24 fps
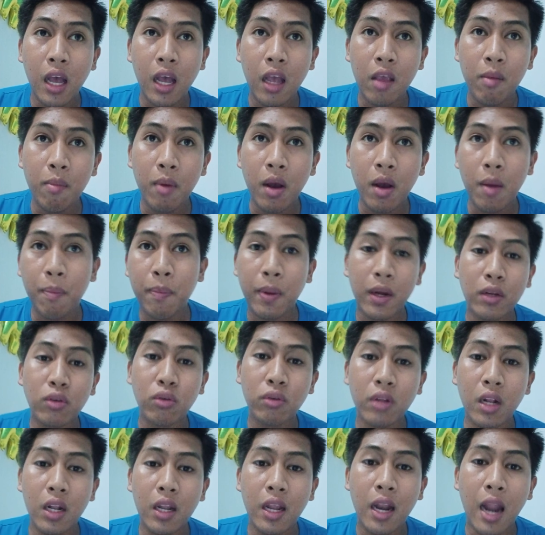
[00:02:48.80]
yung mga
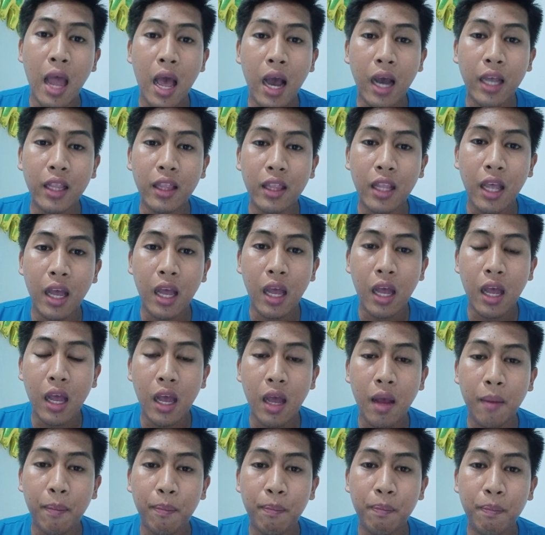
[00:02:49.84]
personal na lakad na
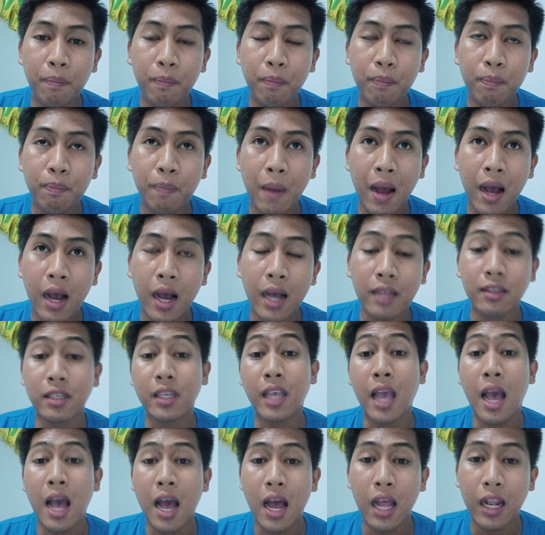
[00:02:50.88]

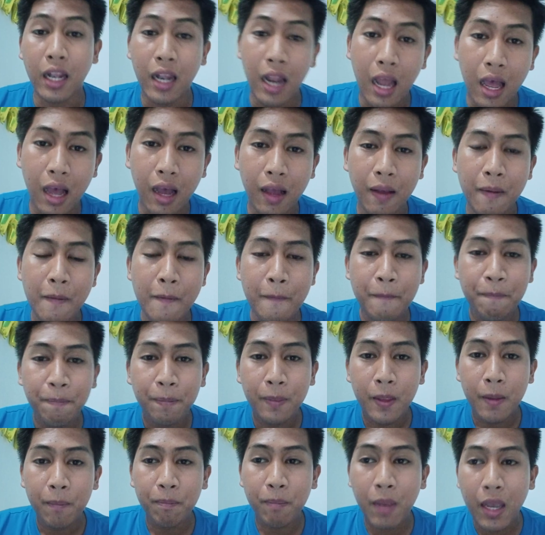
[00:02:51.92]
pangkasiyahan lang.
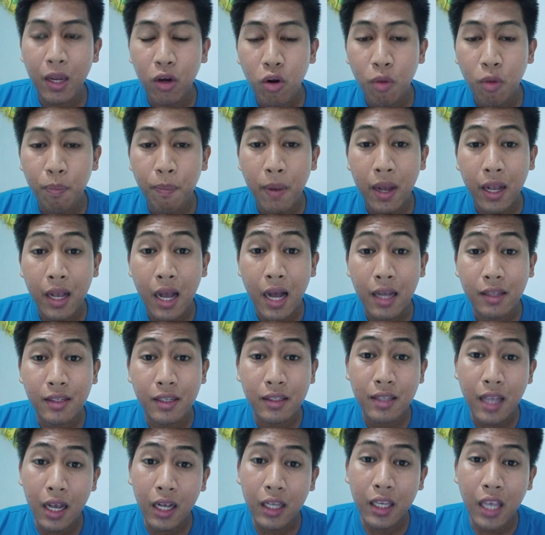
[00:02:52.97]
Pero pag ang
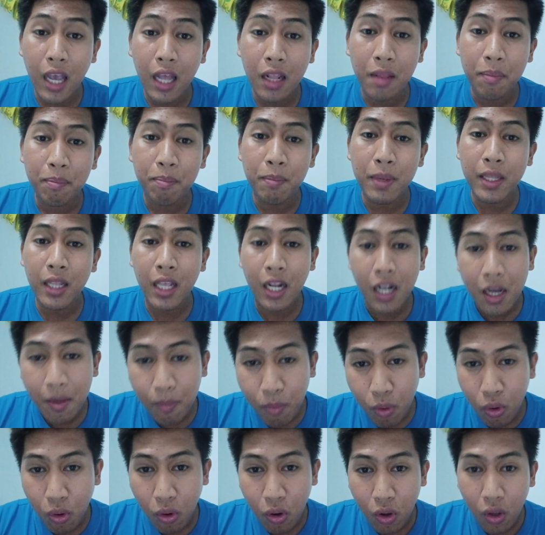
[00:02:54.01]
sasakyan, binili
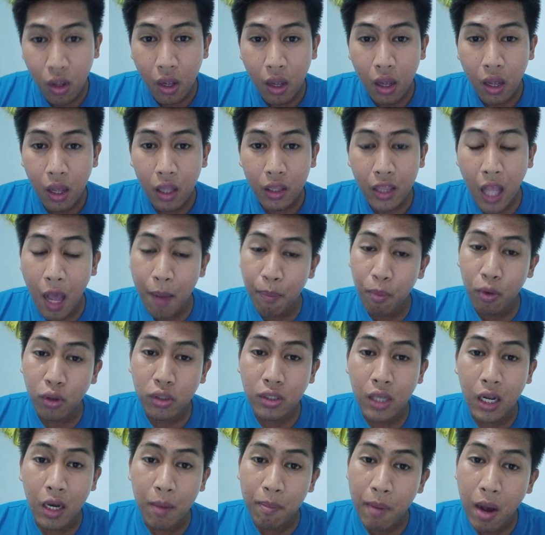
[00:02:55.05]
mo,
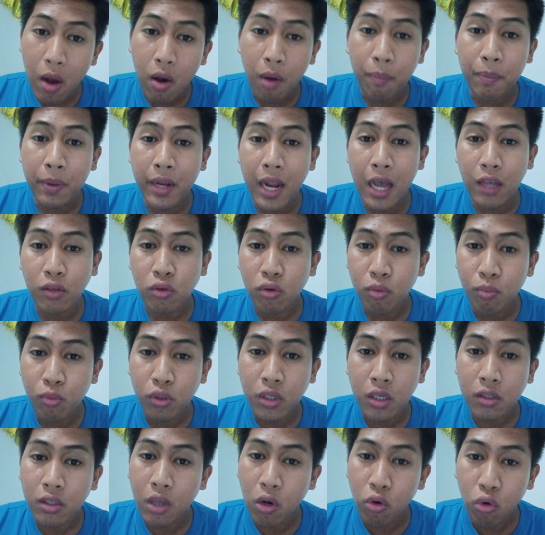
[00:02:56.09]
tapos halimbawa, pinasok mo
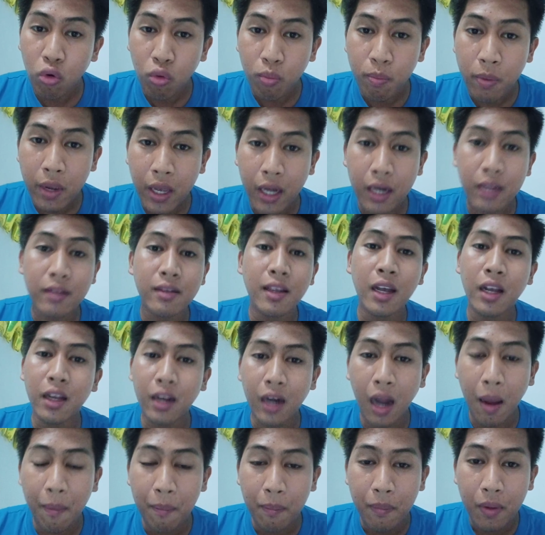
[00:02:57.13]
siya sa Uber, sa
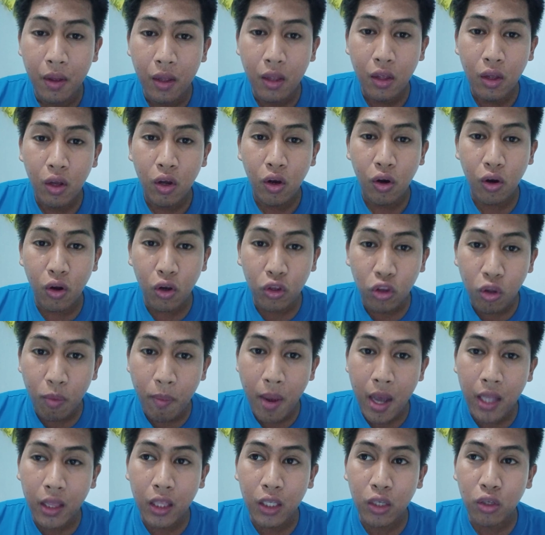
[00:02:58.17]
Grab,
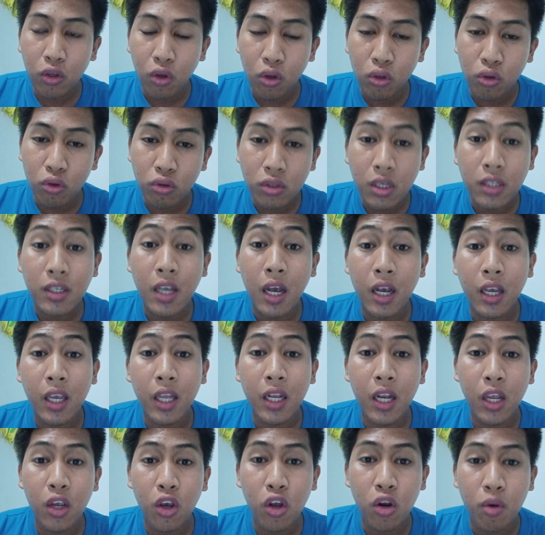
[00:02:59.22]
automatic yun. Yung
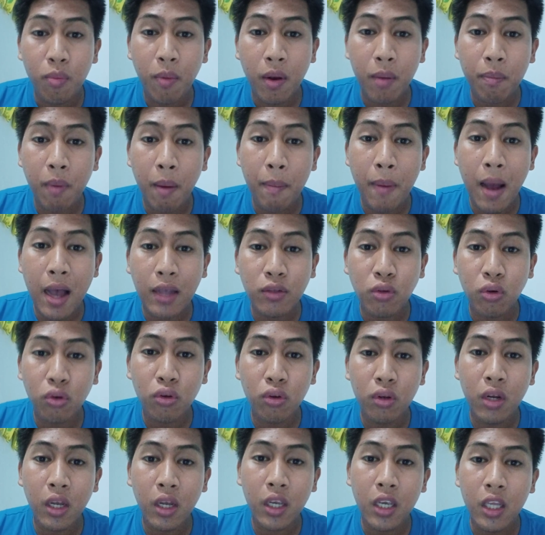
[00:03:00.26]
sasakyan na yun, magpapasok
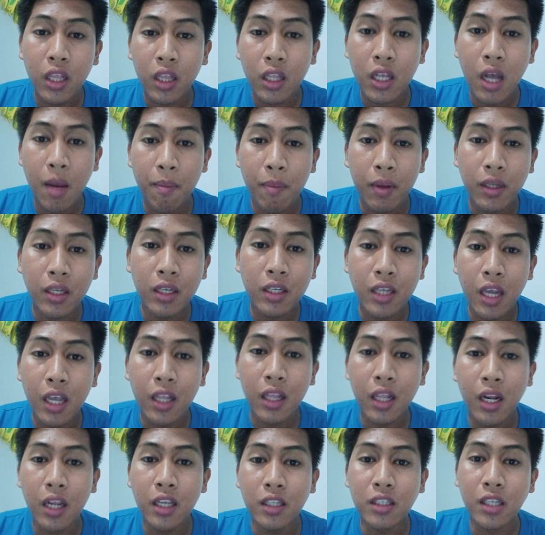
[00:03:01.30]
yun ng income,
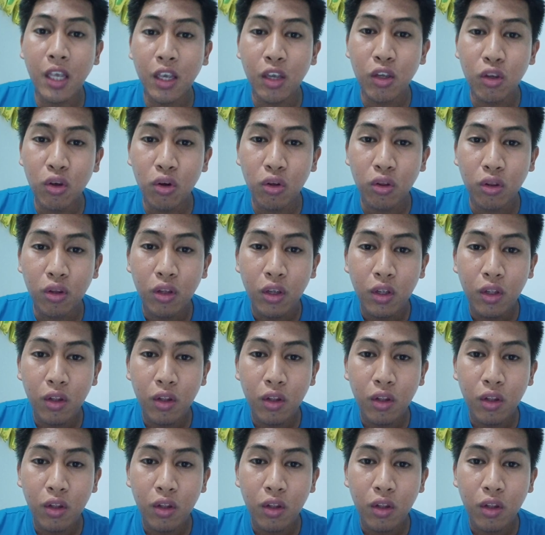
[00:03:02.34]
mag-generate sa yun.